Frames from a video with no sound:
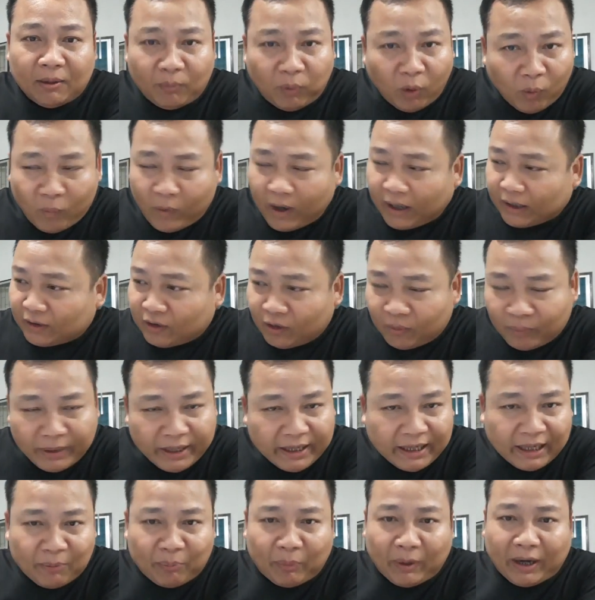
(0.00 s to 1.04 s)
ผมว่าต้อง
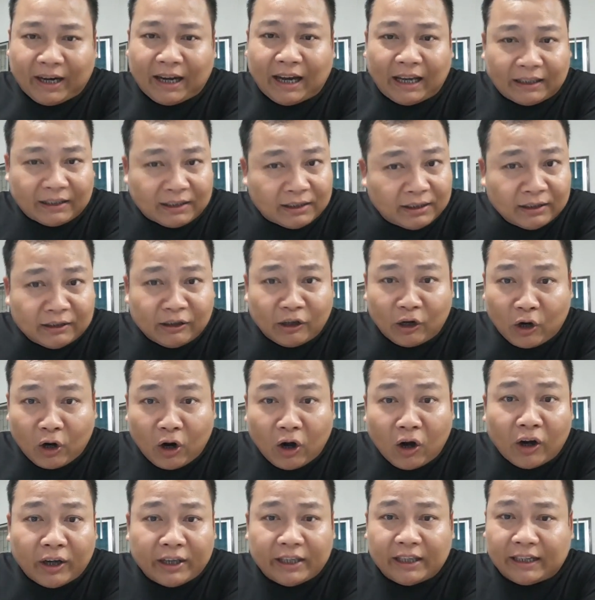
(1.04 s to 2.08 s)
มีการประกาศขึ้นร
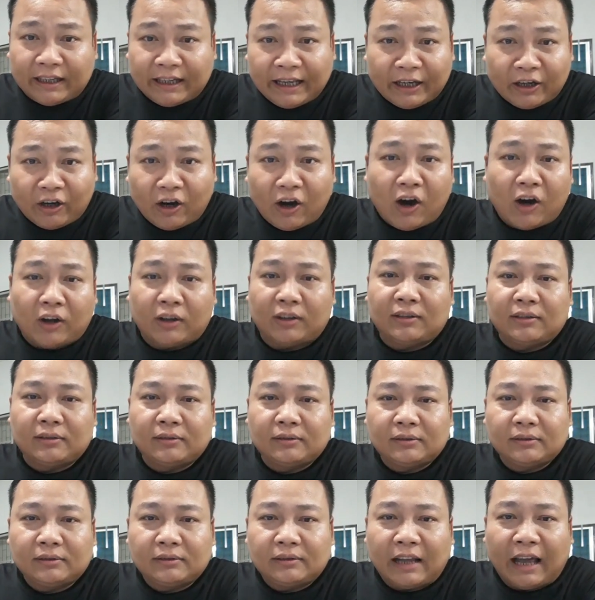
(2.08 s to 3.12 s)
ออีกแน่นอน
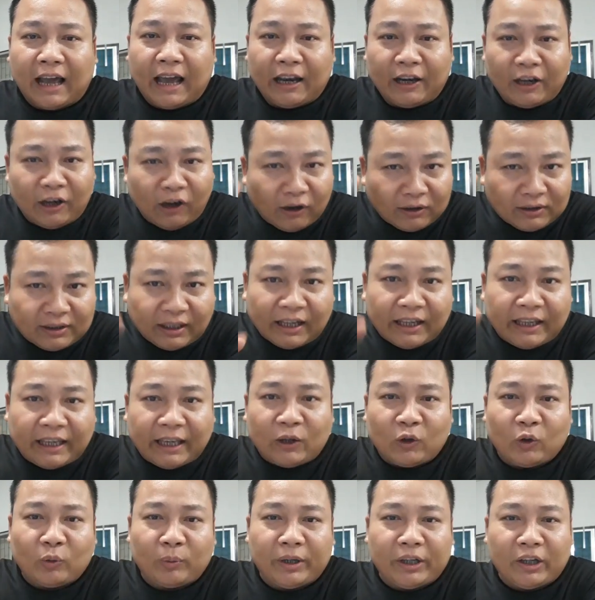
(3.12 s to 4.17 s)
นะลองสังเก
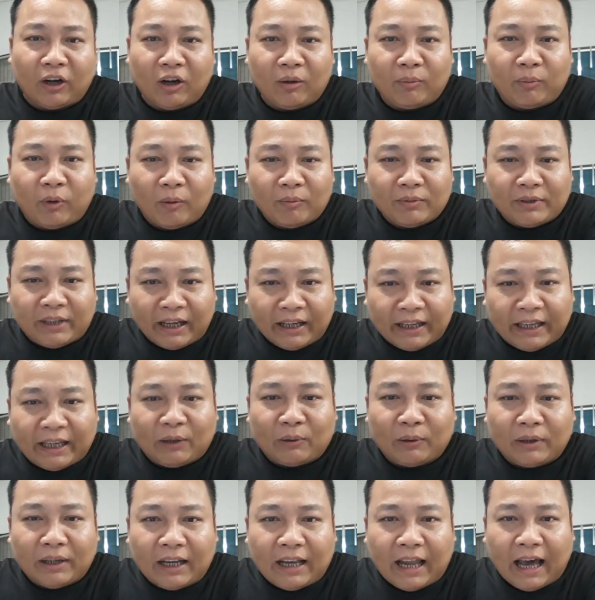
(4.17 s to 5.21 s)
ตดูพี่น้อง ผมสังเกต
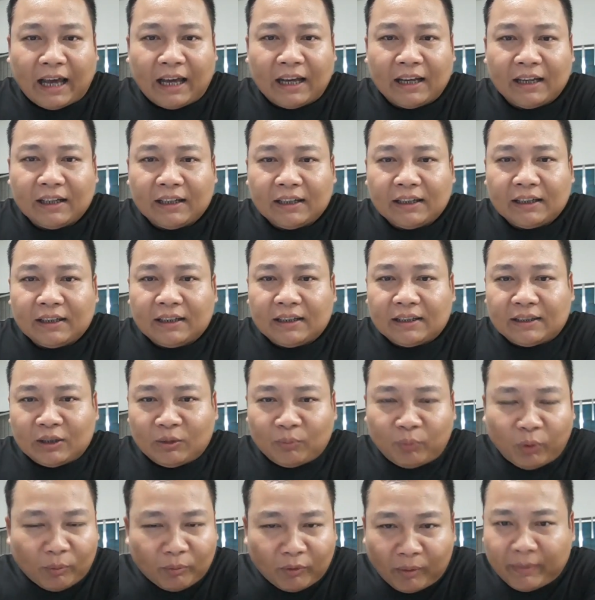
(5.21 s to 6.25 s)
ดูแล้วล่ะ ซึ่
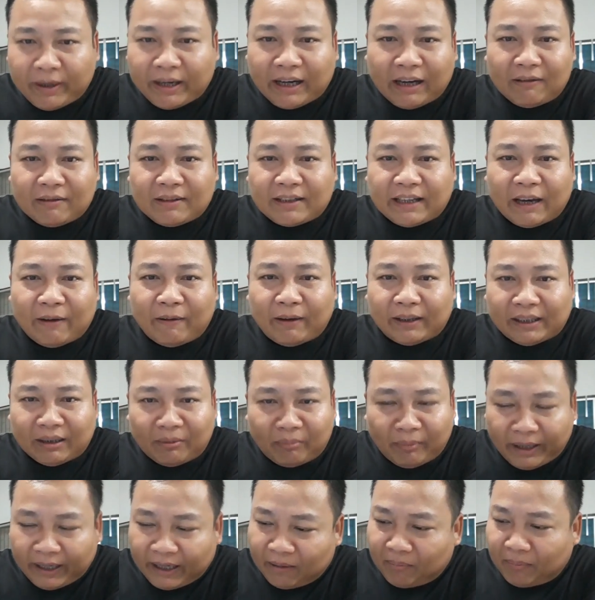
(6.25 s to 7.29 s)
งผมก็ไม่เข้าใจว่า
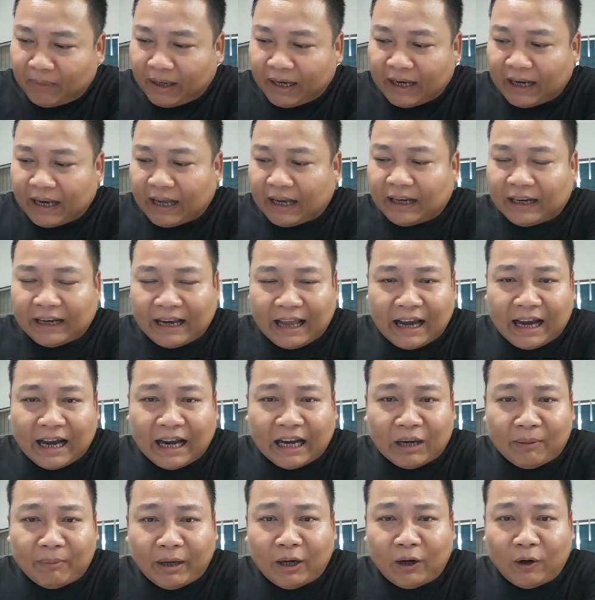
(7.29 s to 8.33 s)
ทำไมน้ำมันราคา
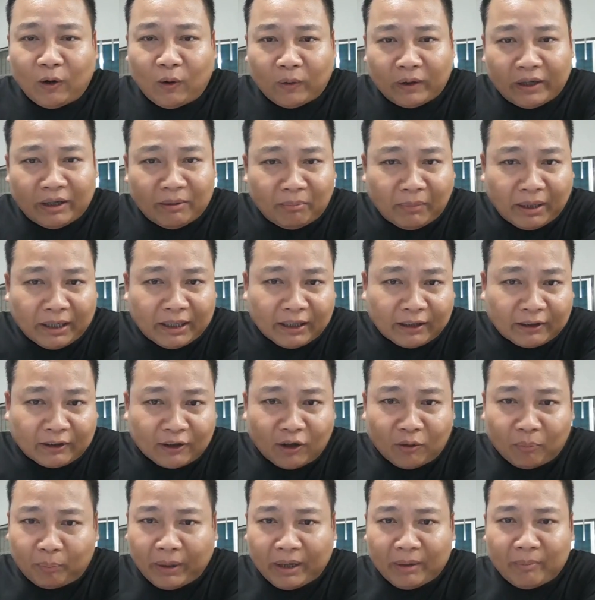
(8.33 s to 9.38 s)
น้ำมันโลกเนี่ยมันจะ
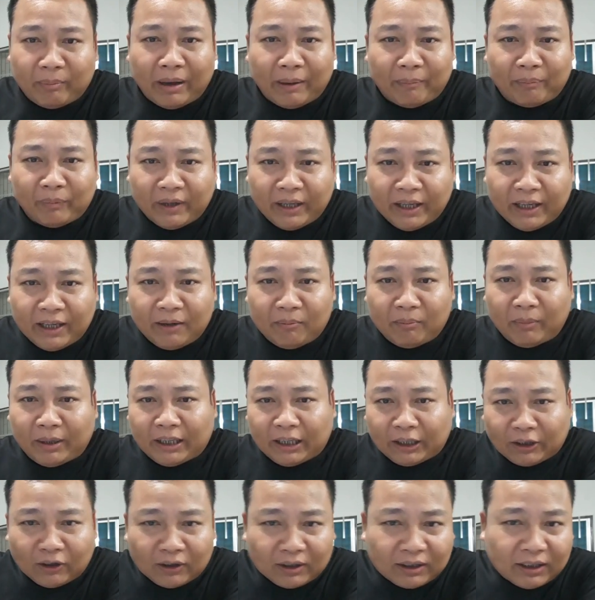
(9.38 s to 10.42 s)
ต้องเป็นแบบนี้มัน
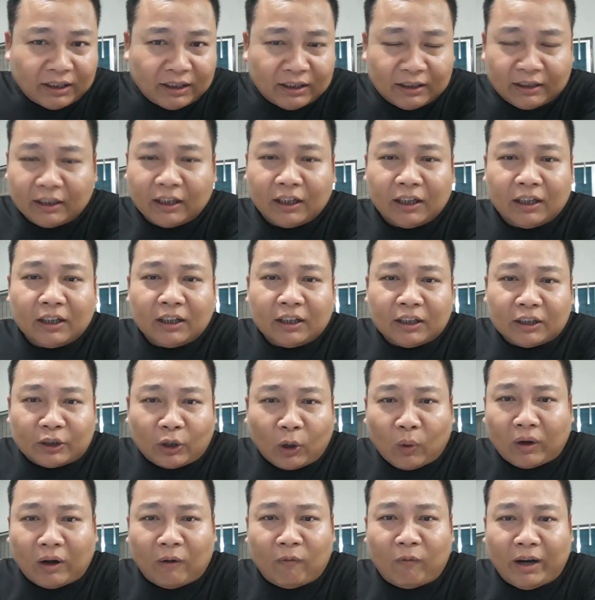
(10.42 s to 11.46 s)
จะต้องขึ้น ต
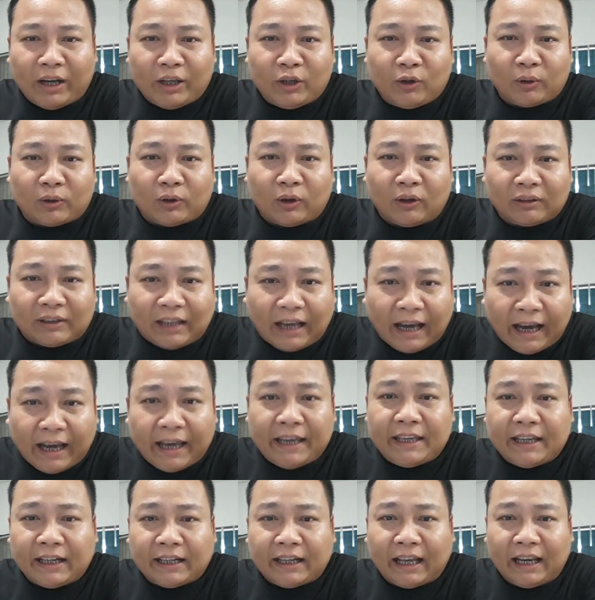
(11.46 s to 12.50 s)
รงกับวันหยุดของไทย
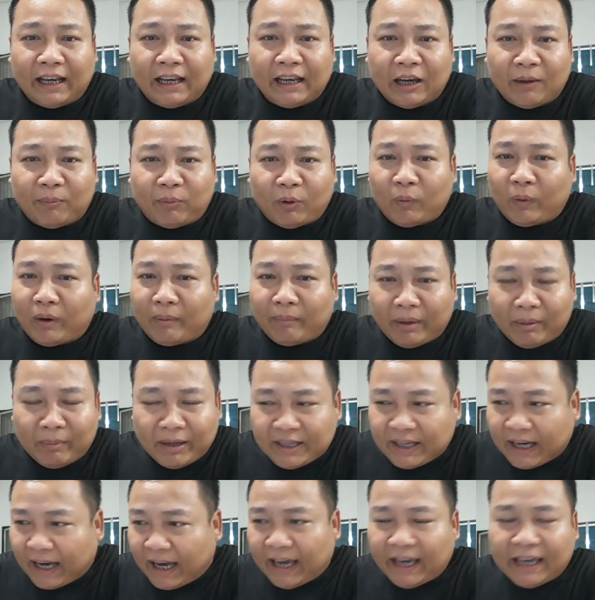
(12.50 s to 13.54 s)
อย่างนั้นเหรอผมว่ามัน
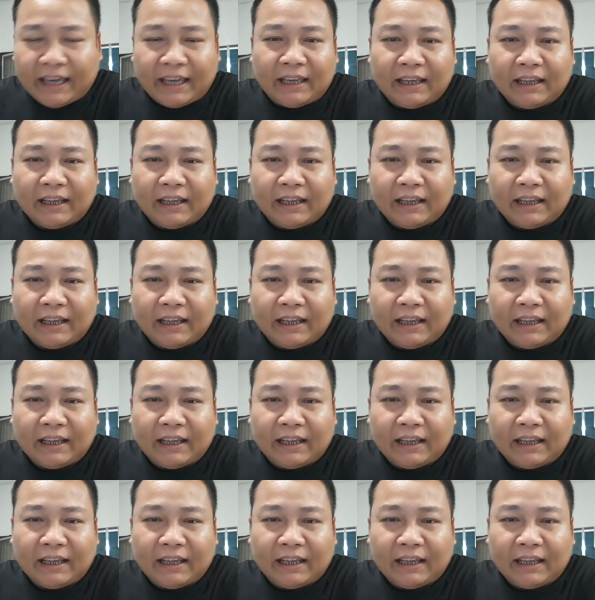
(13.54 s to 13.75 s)
ไม่ใช่